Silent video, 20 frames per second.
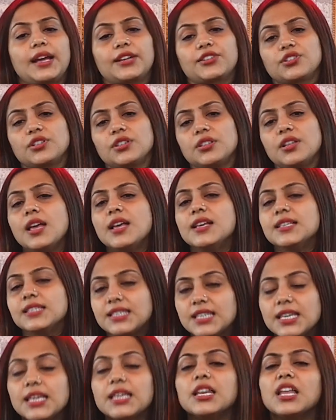एक्शन
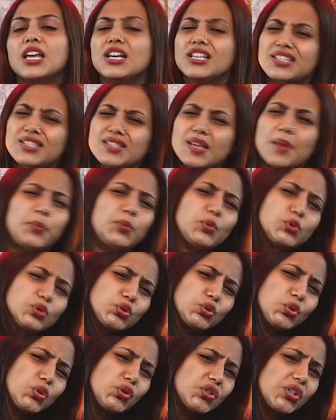सीन सब
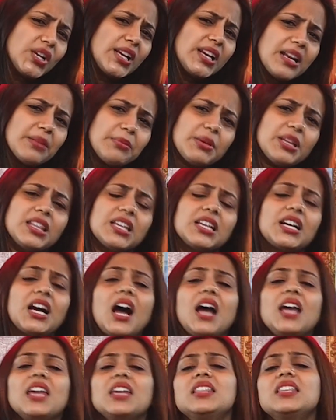कुछ तो ट्रेलर में
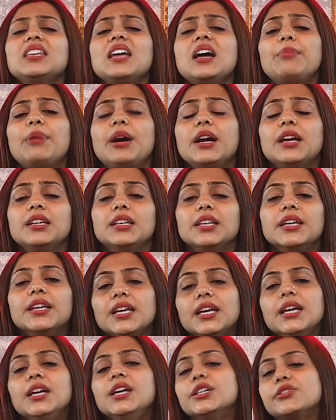दिखा ही दिया भाई
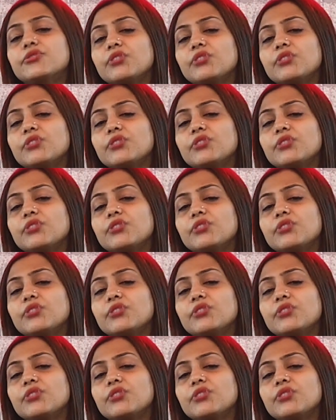ने